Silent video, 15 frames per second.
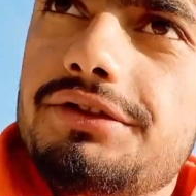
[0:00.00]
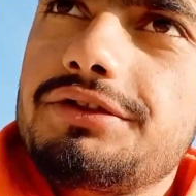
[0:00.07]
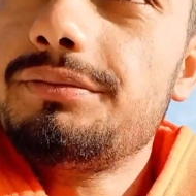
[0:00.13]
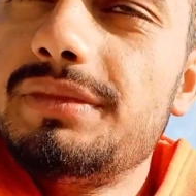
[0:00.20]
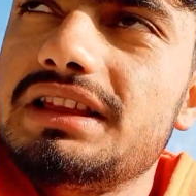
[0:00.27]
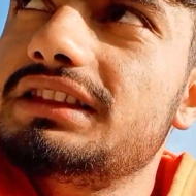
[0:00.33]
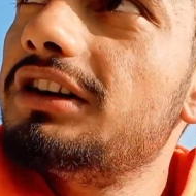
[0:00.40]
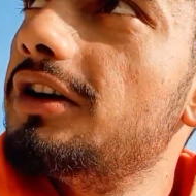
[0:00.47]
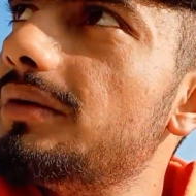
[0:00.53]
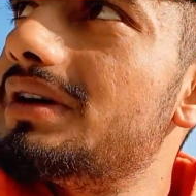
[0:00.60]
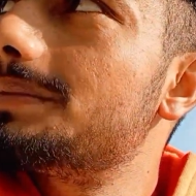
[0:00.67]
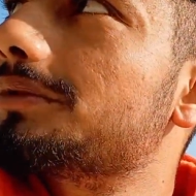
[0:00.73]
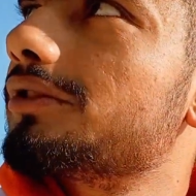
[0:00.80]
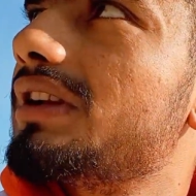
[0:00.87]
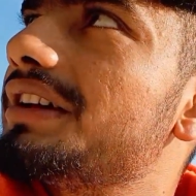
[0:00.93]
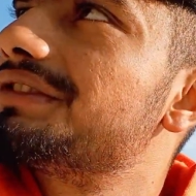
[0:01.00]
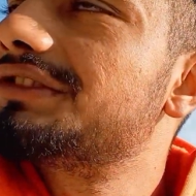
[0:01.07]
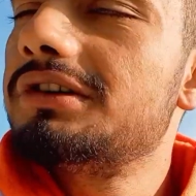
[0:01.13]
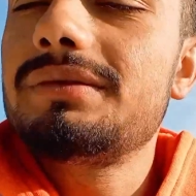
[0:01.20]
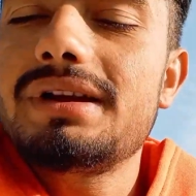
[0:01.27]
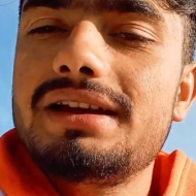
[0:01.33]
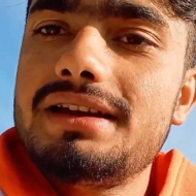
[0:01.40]
तो मिलता हूँ अब आपको
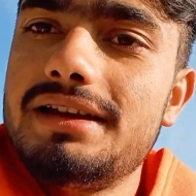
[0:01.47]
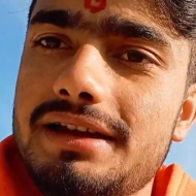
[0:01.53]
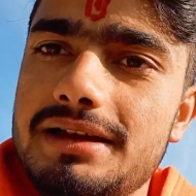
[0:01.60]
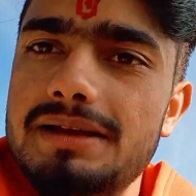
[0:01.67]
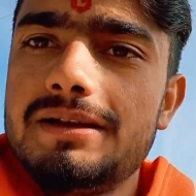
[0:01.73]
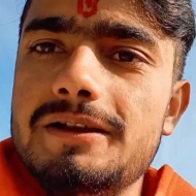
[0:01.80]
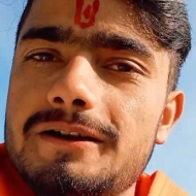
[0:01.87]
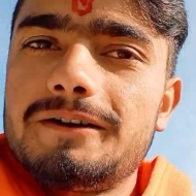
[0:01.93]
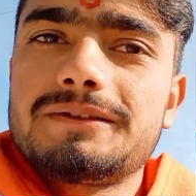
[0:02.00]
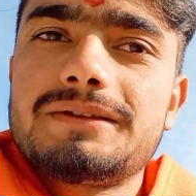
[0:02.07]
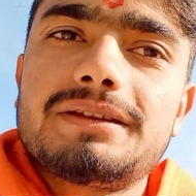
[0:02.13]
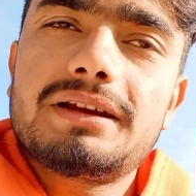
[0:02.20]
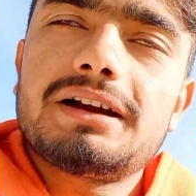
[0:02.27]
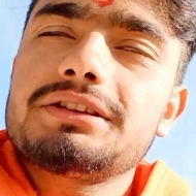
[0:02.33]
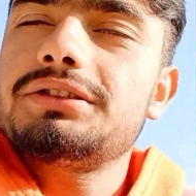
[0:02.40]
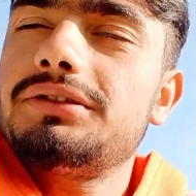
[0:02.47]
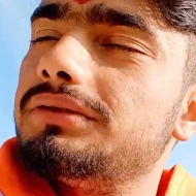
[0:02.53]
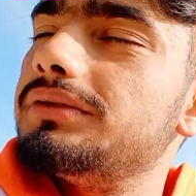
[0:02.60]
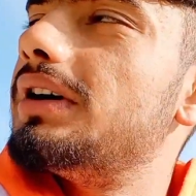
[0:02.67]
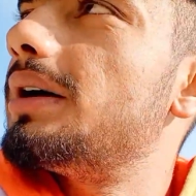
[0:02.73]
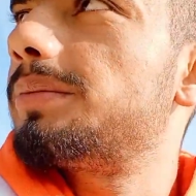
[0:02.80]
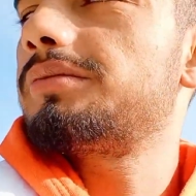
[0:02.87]
रास्तों में हाँ दिखाता
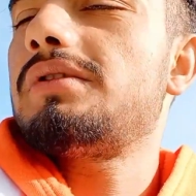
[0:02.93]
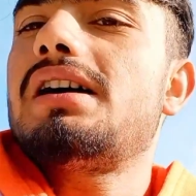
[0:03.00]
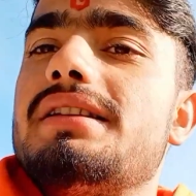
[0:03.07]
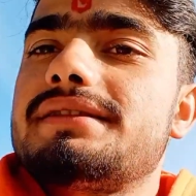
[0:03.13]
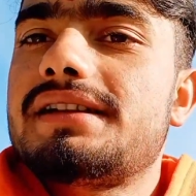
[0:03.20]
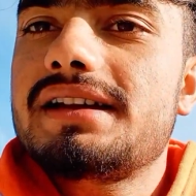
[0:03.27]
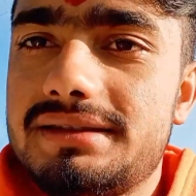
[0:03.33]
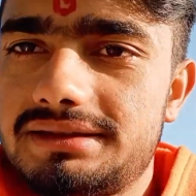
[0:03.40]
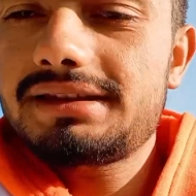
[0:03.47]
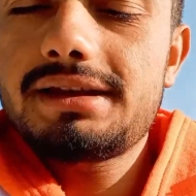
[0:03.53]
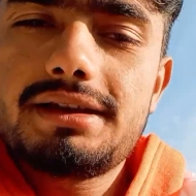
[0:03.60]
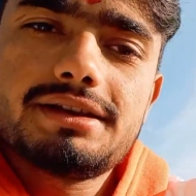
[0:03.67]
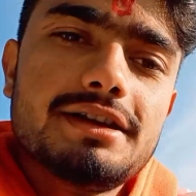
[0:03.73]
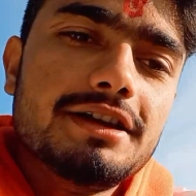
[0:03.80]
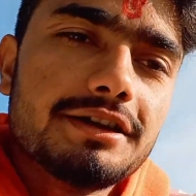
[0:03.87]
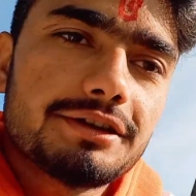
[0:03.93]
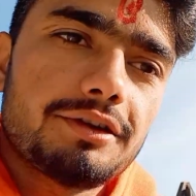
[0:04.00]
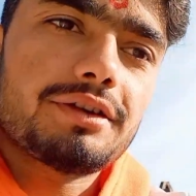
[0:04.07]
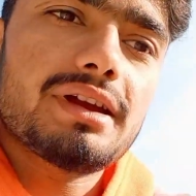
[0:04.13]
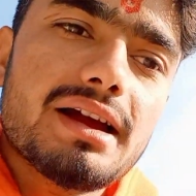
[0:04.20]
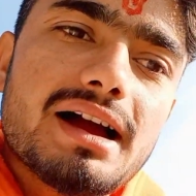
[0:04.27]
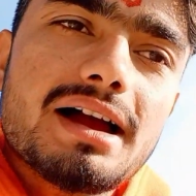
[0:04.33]
हूँ आपको आज रास्ते
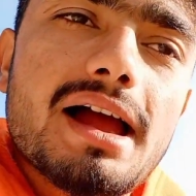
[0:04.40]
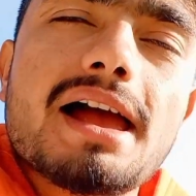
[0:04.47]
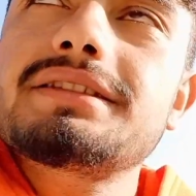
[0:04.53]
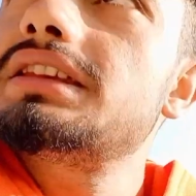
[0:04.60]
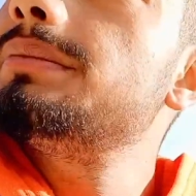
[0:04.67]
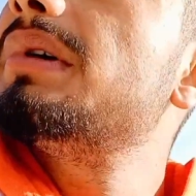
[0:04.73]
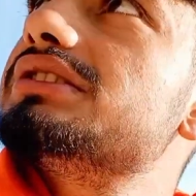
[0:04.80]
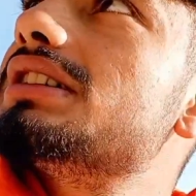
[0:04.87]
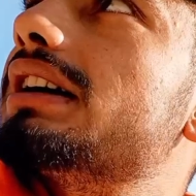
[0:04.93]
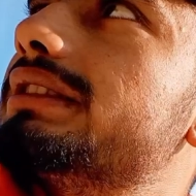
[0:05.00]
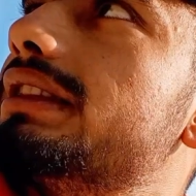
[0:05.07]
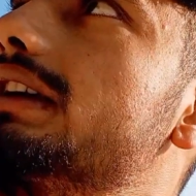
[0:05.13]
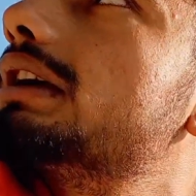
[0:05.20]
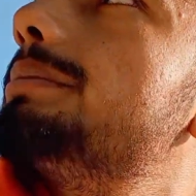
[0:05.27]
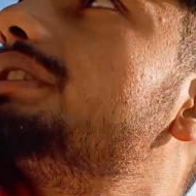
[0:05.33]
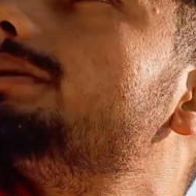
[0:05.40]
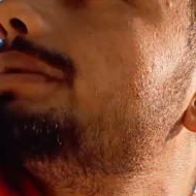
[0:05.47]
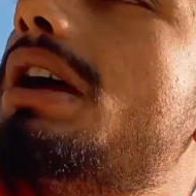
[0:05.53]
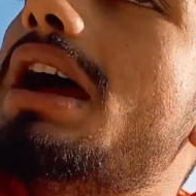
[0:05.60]
क्योंकि ऐसे मज़ा आता है कभी कभी